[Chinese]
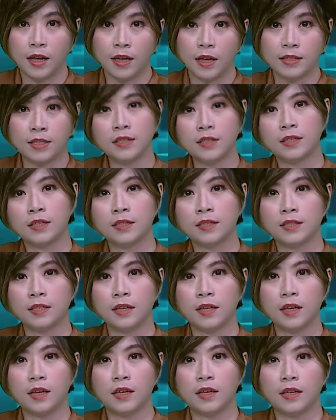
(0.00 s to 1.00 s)
新泽
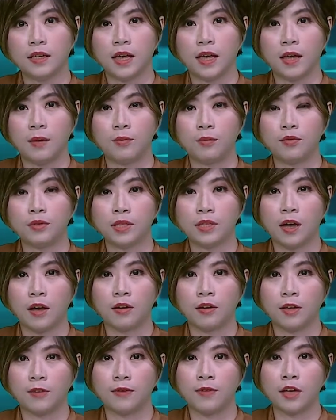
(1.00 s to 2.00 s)
西也不
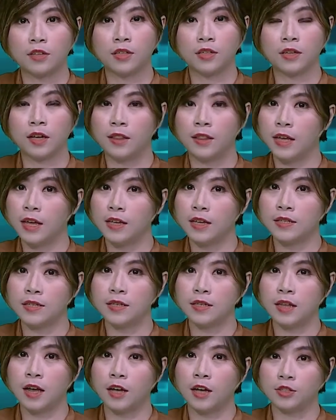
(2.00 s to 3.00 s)
巧也发生了类
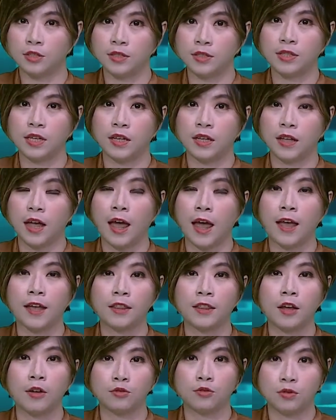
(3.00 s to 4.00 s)
似的事件，还
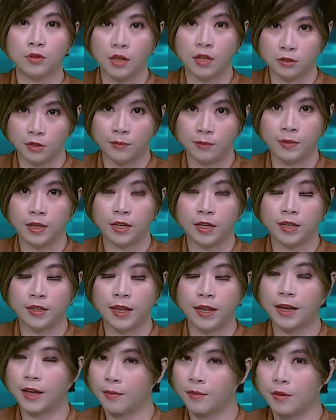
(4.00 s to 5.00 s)
闹出了人命。
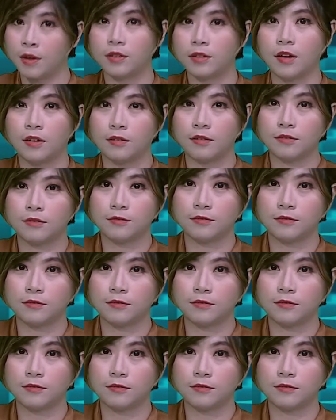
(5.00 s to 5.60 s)
来看报道。